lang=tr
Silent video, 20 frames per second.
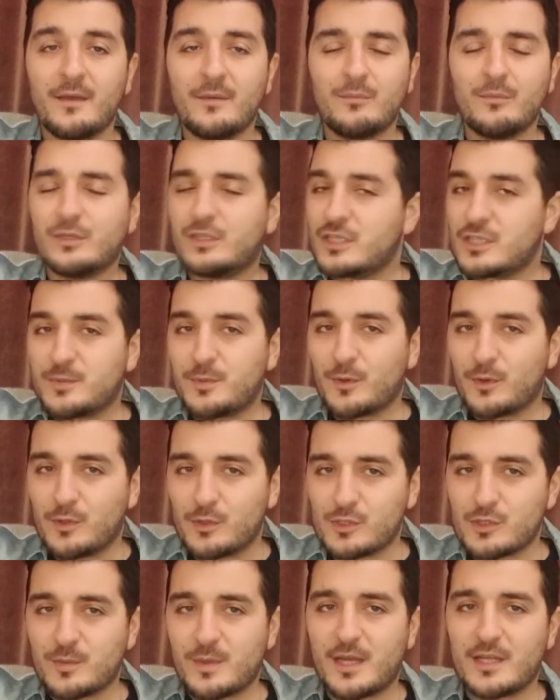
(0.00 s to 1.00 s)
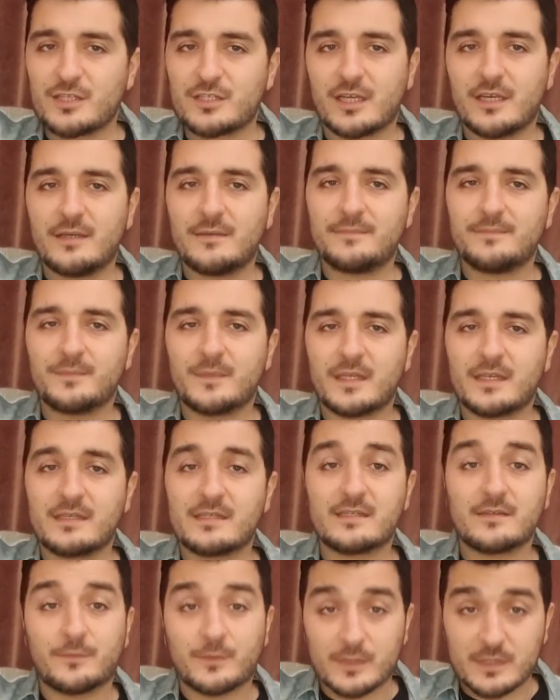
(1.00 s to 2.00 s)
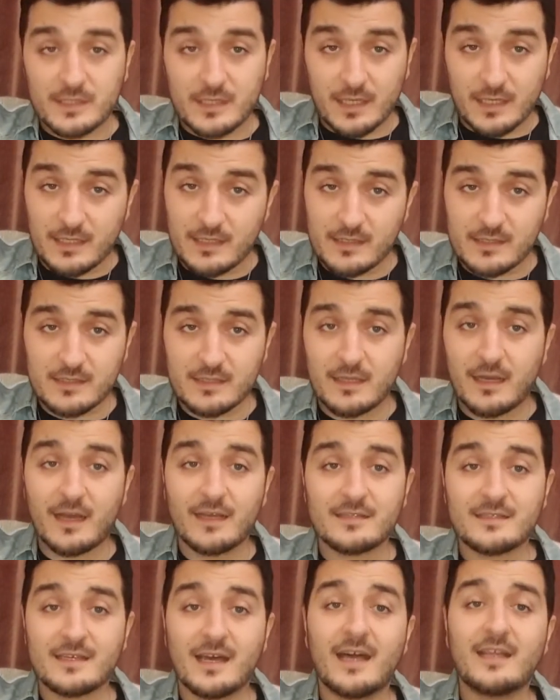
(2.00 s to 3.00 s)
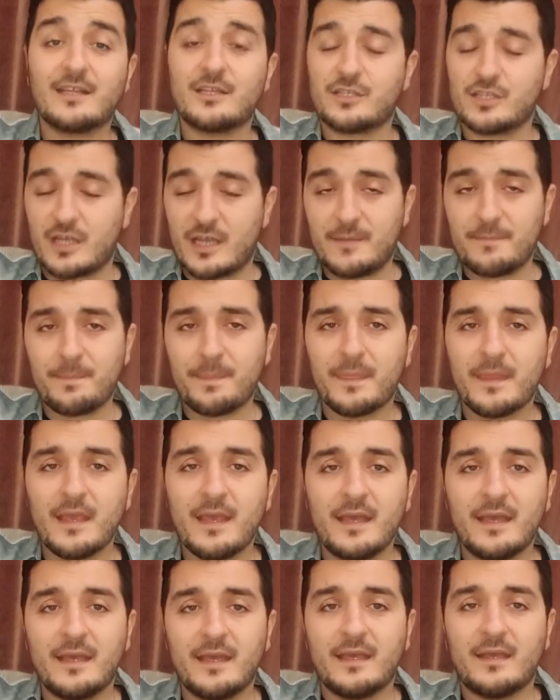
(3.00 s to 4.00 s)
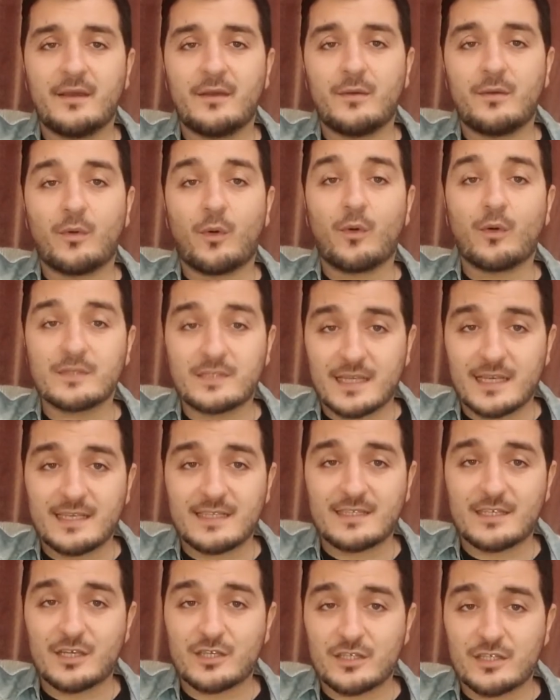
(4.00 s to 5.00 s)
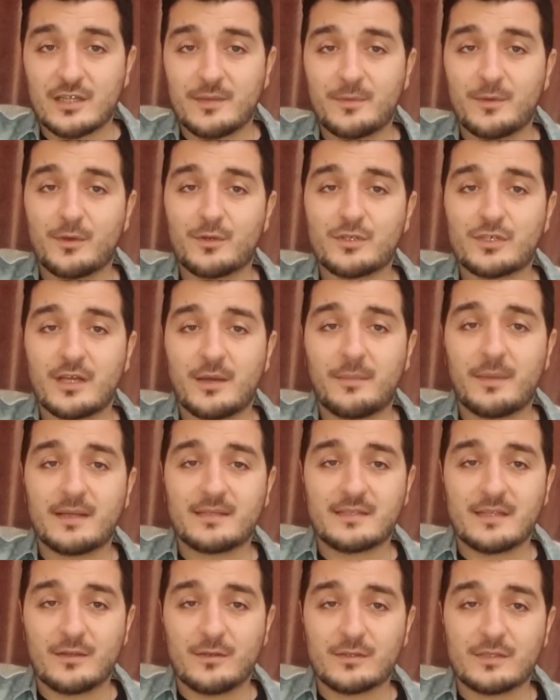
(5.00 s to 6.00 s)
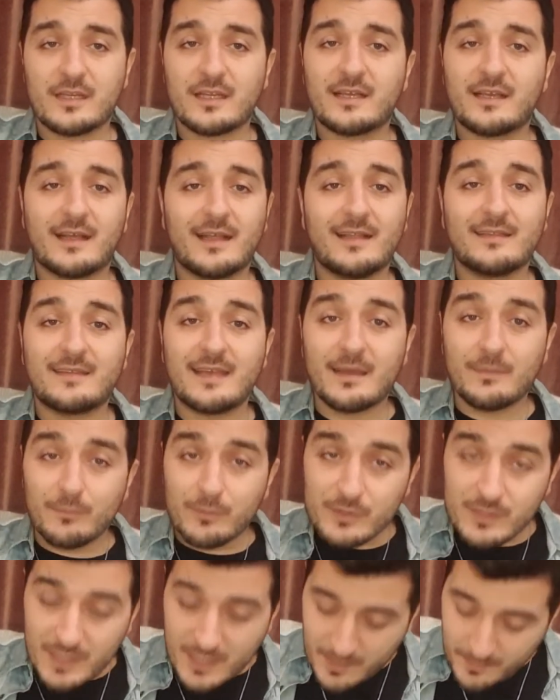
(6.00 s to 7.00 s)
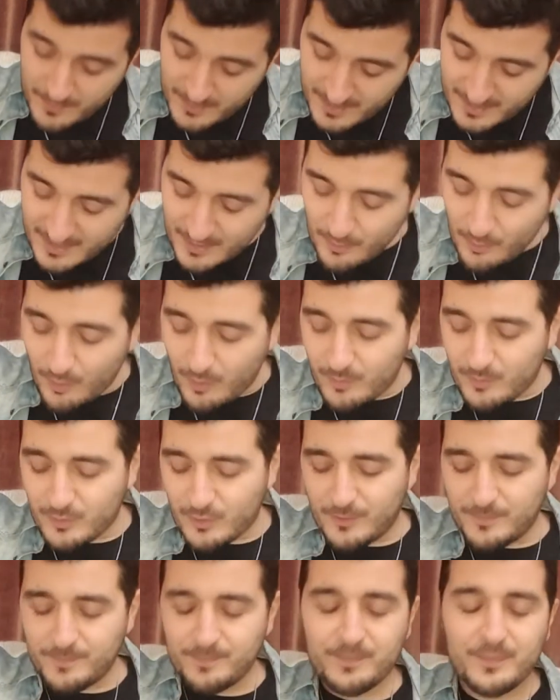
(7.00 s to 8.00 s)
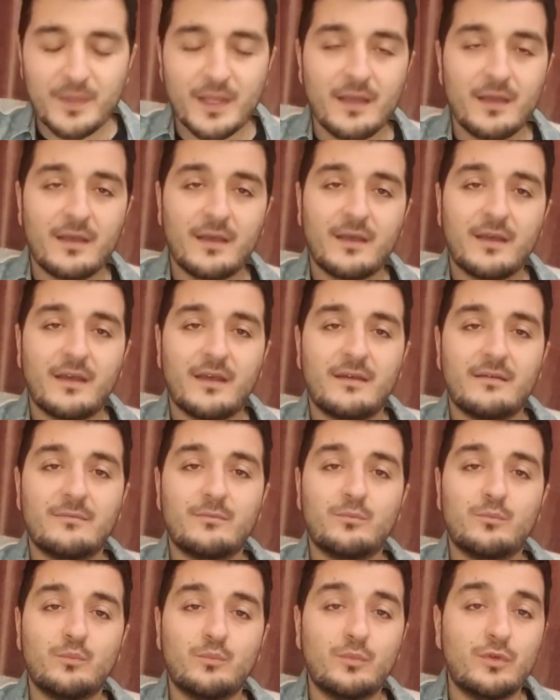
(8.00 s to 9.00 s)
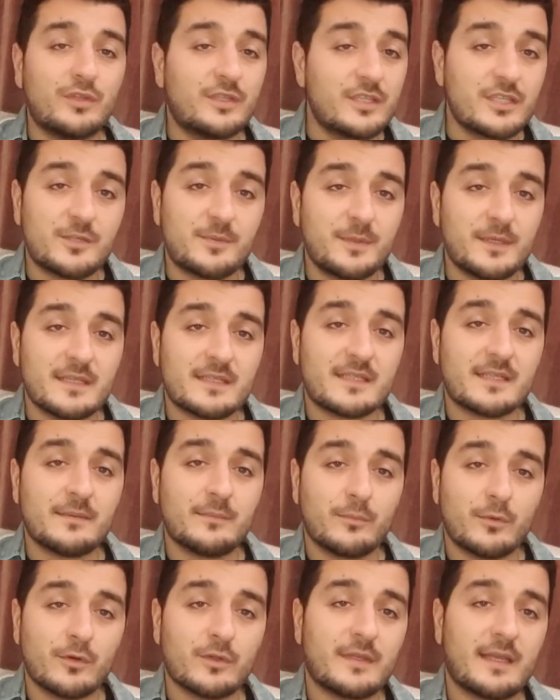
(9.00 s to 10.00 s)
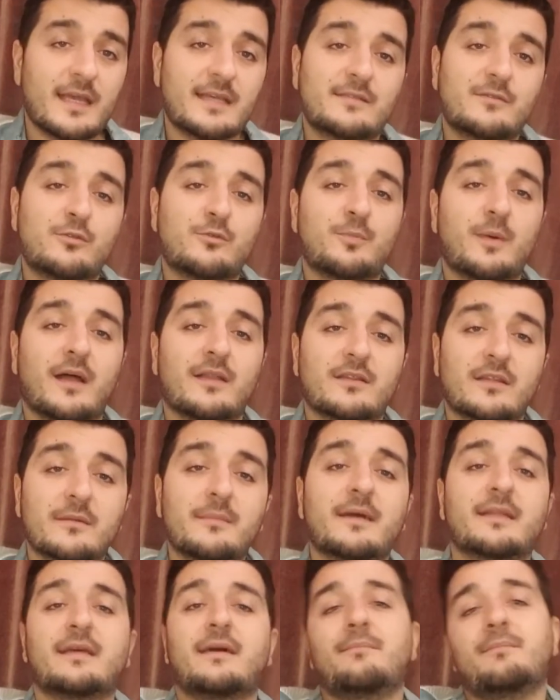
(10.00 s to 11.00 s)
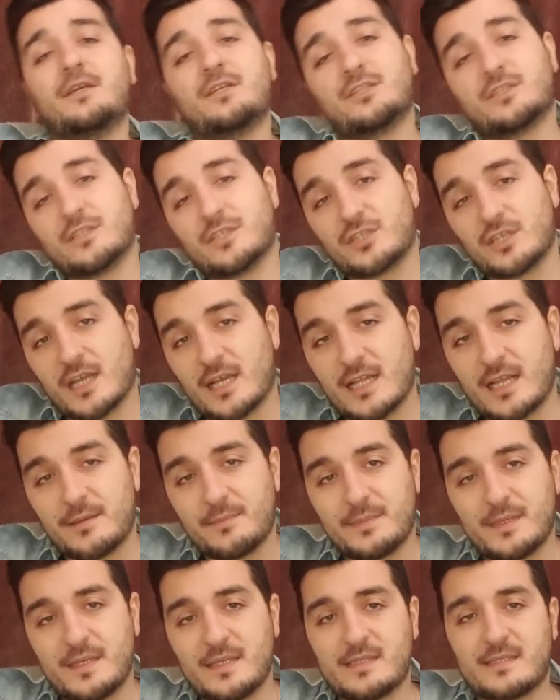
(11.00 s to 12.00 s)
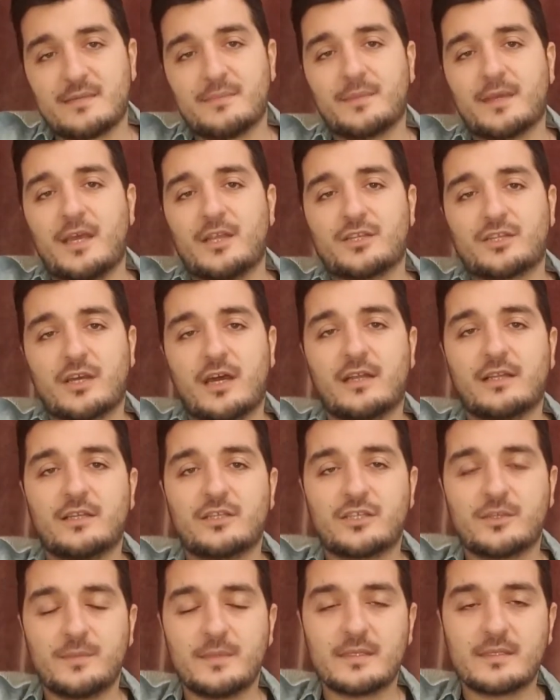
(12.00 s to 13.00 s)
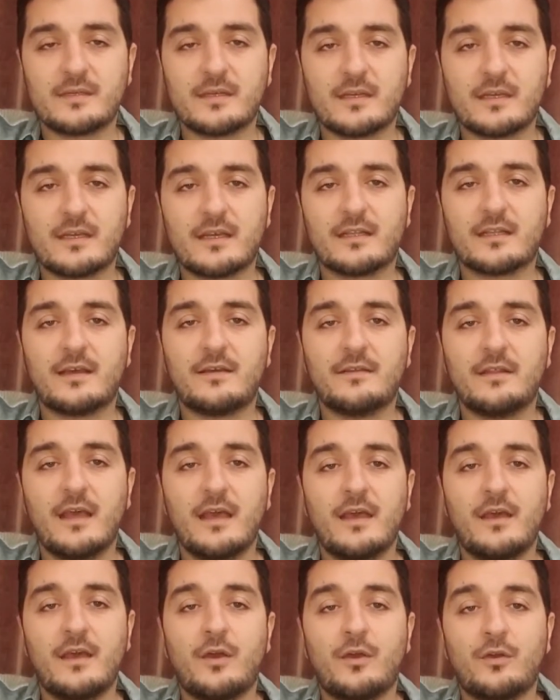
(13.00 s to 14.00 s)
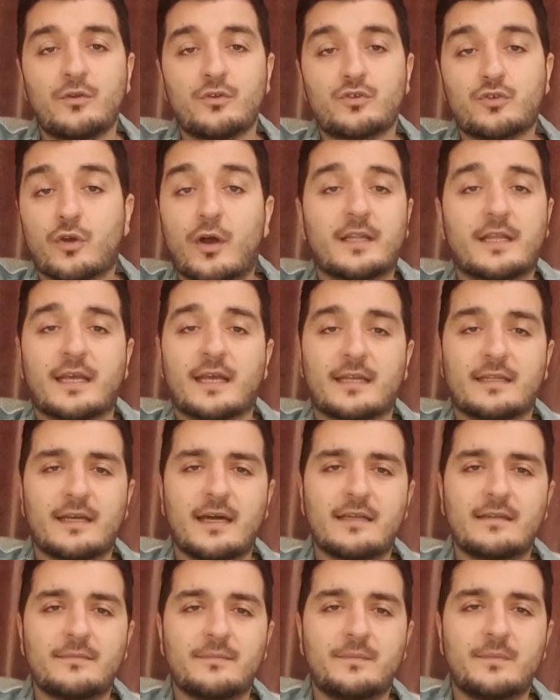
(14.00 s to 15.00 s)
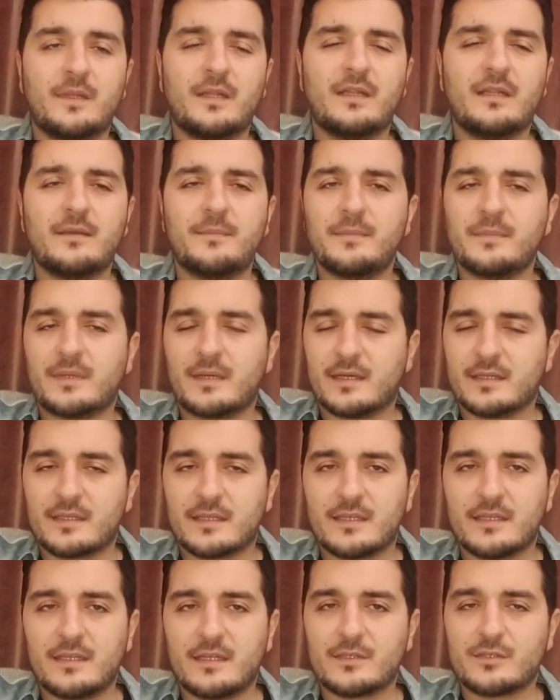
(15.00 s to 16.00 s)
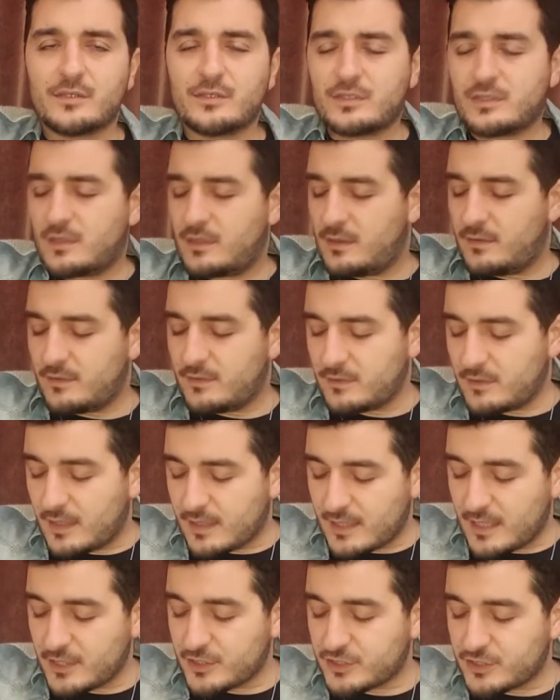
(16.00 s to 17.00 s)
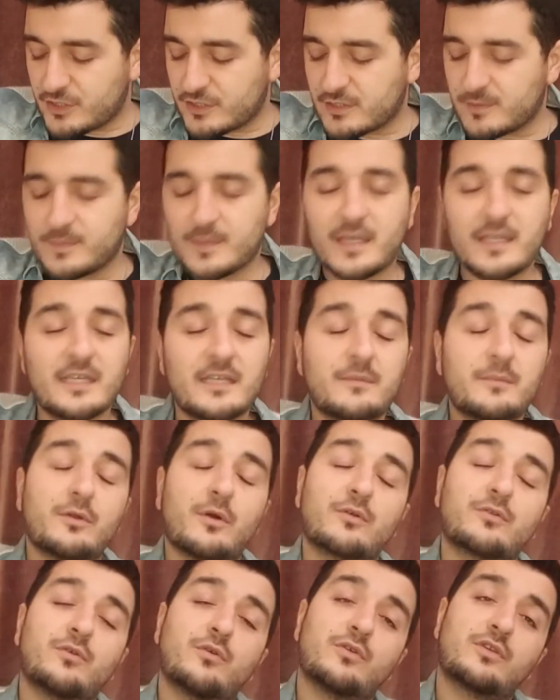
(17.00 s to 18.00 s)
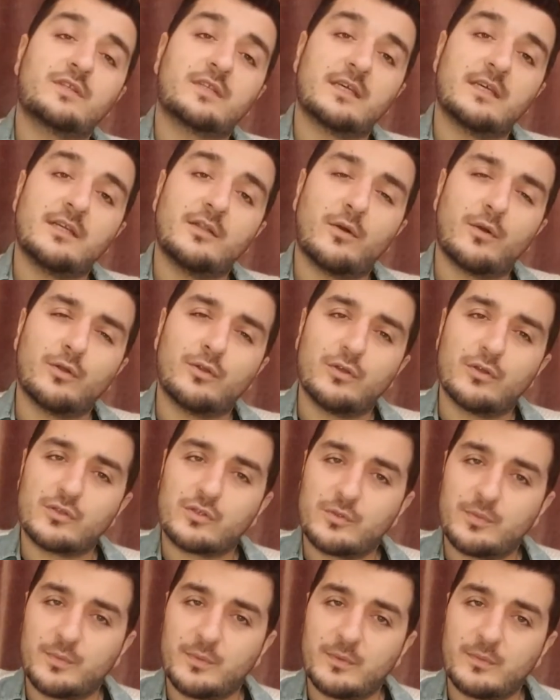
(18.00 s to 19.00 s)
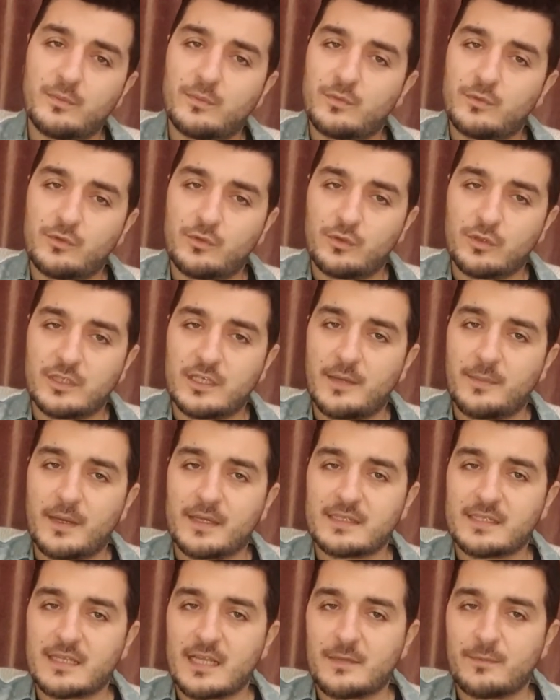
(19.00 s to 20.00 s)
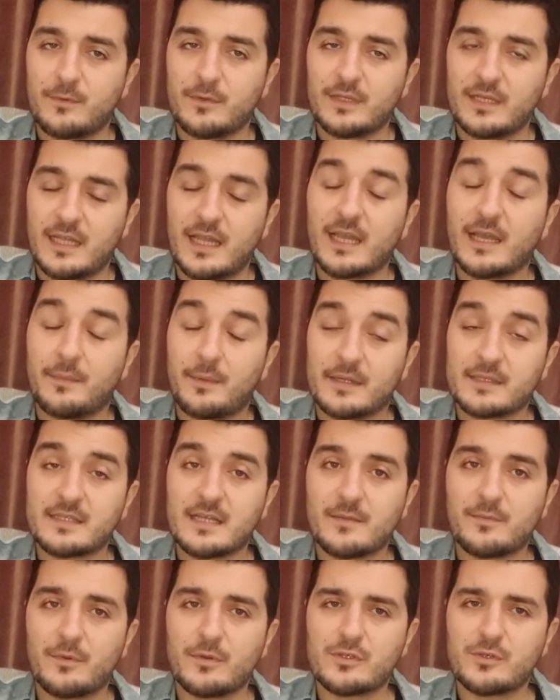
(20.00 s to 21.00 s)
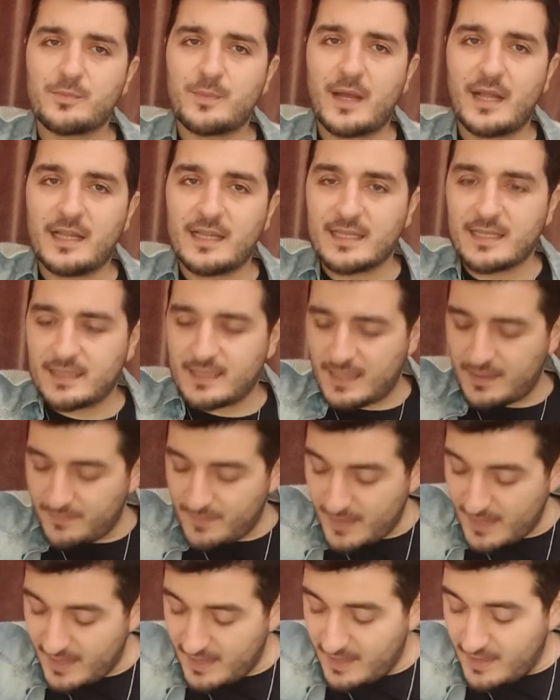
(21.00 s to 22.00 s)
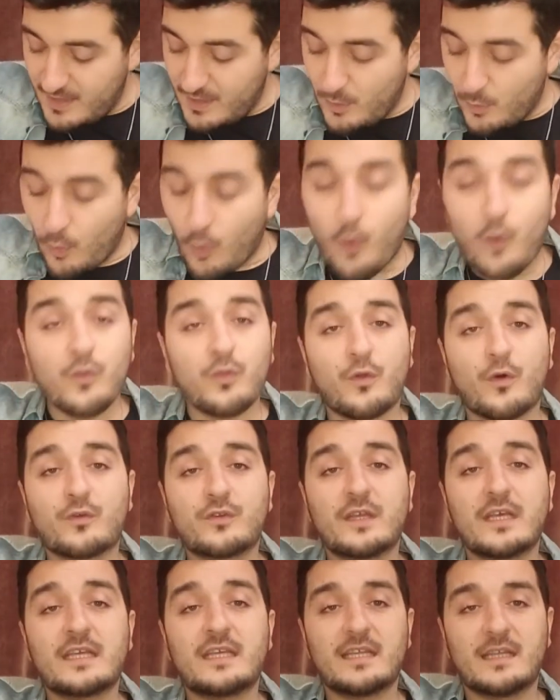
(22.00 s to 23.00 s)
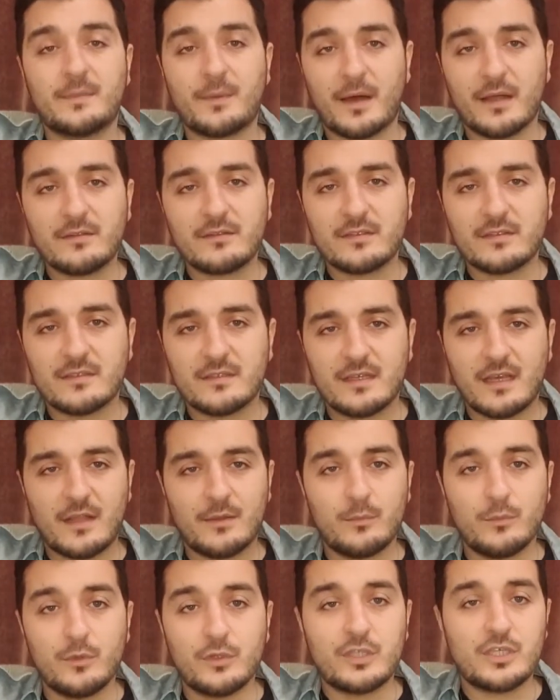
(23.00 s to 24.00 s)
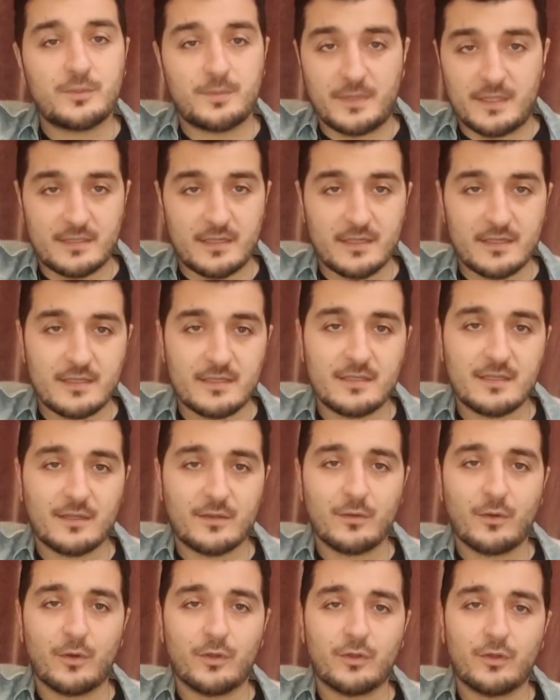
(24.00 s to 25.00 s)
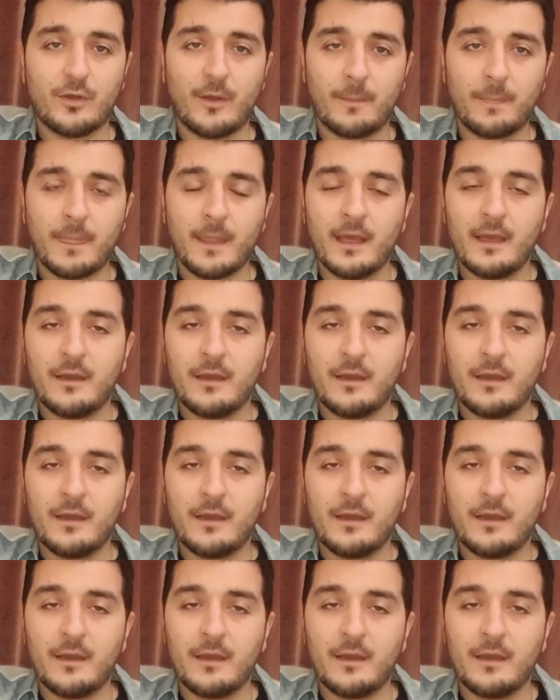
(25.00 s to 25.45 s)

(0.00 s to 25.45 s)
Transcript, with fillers: Müthiş bir oyuncu bence. 2.08 daha sadece 18 yaşında bir oyuncudan bahsediyorsak yani Temmuz 2002 doğumlu müthiş bir isim. Bu tek süt bandırmadan Beşiktaş'a gelen bir isim genç kardeşimiz. Hakikaten şu ana kadar bildiğim kadarıyla e, araştırdığımda 20.3 sayıyla oynuyoruz Türkiye Basketbol İNG Basketbol Süper Ligi'nde ve 10.2 riband Yani müthiş bir istatistikle oynuyor.